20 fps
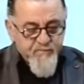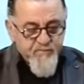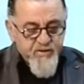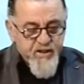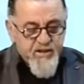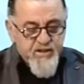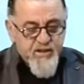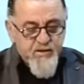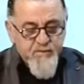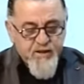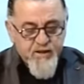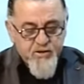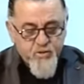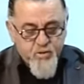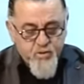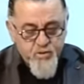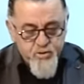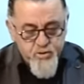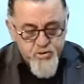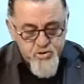
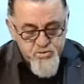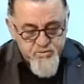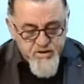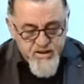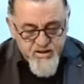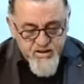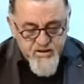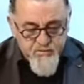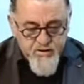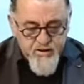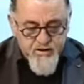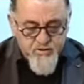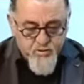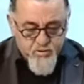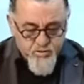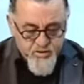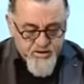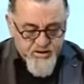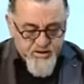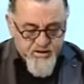2013 ve
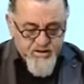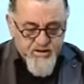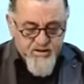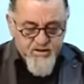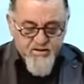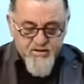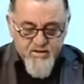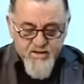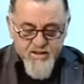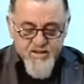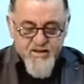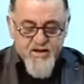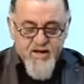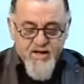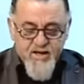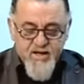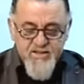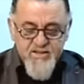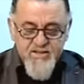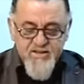2017 yılları
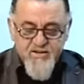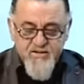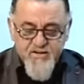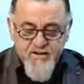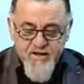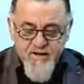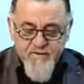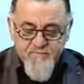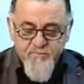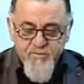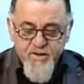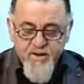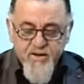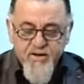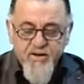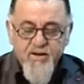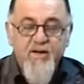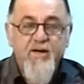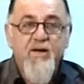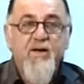arasında
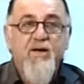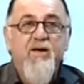e,